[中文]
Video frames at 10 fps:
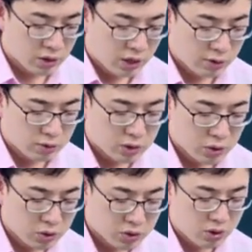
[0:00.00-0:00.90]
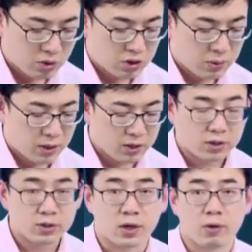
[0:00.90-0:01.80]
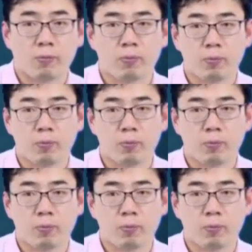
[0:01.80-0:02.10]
干中学会造成什么样的影响。